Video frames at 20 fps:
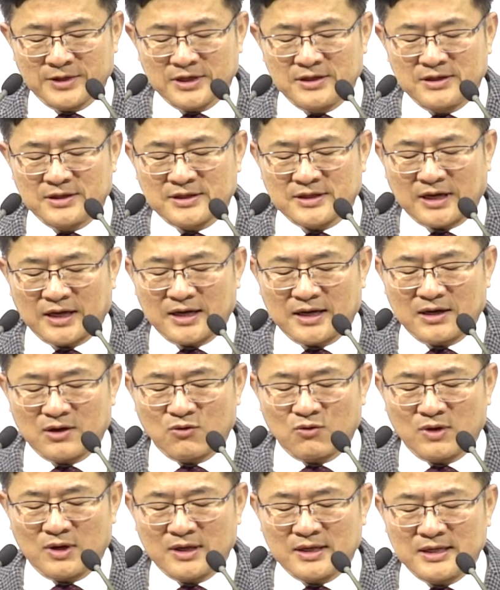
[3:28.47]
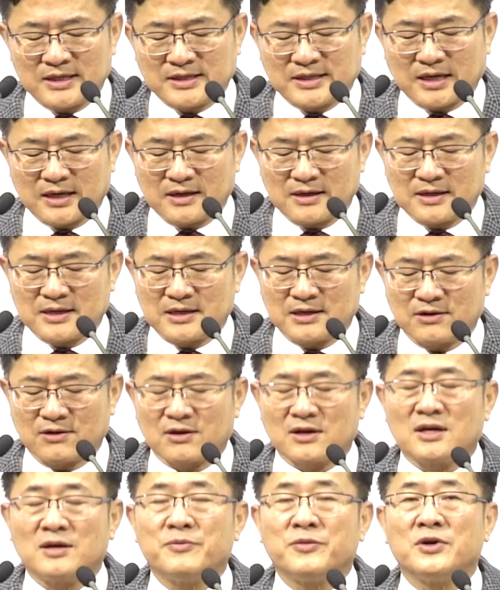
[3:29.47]
그 사랑과 희생을
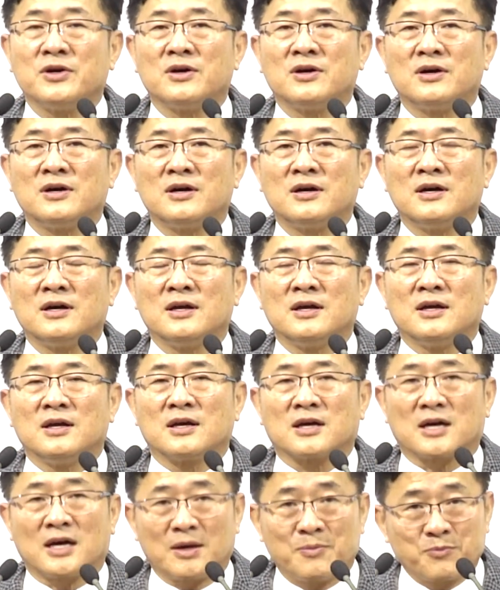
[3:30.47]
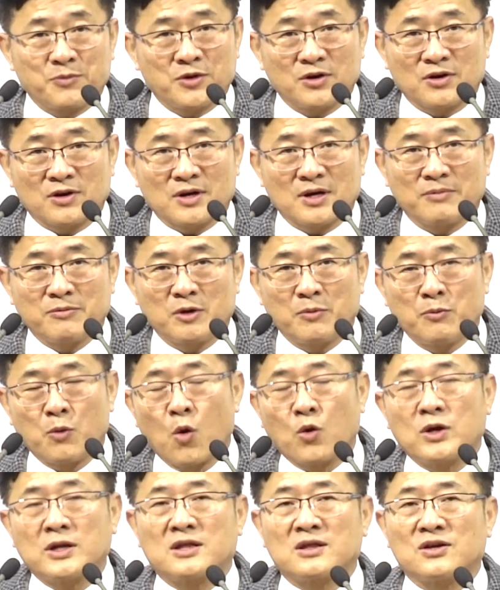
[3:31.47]
기억하며 감격하며
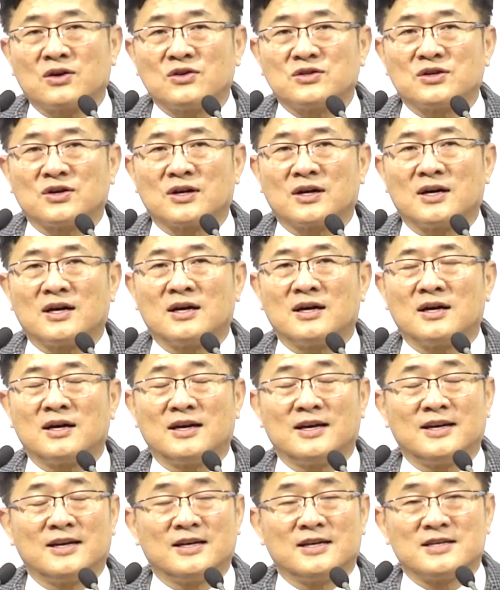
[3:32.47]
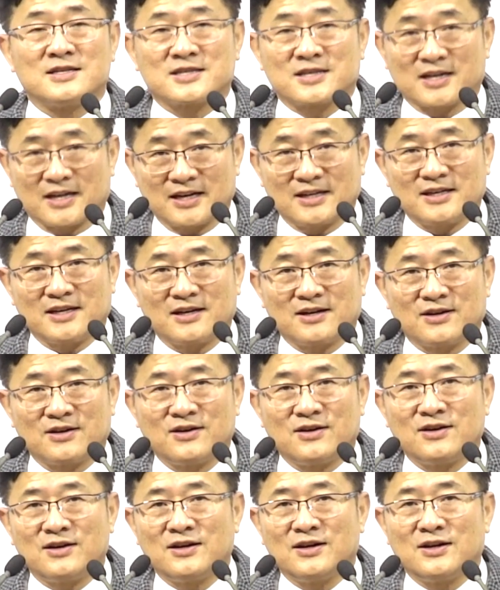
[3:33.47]
목이 터져라
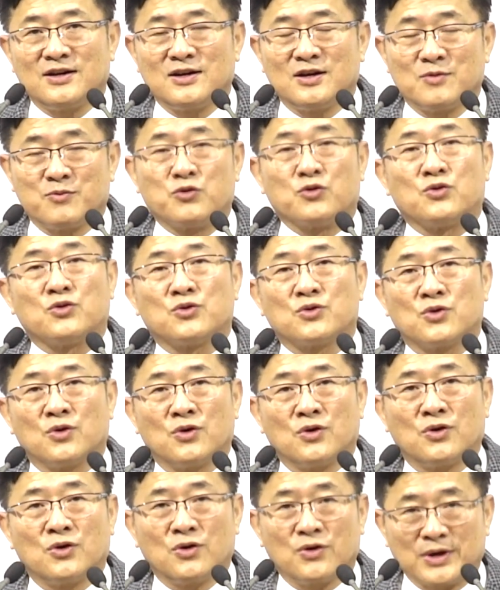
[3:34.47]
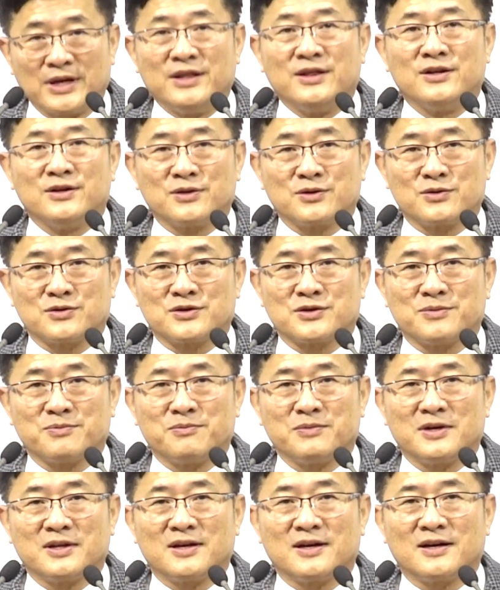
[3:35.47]
찬양을 부르고 있는
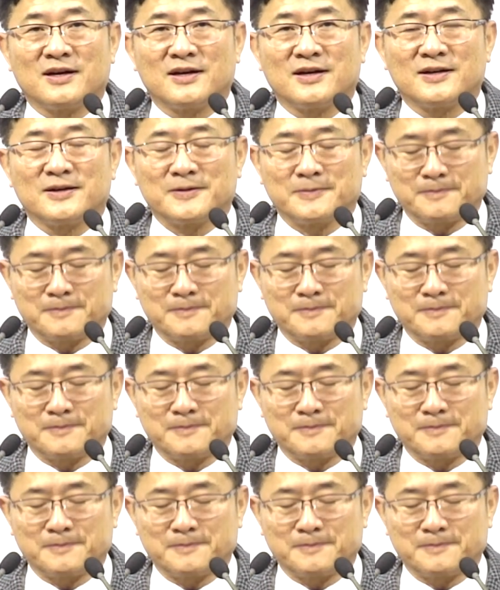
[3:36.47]
것입니다.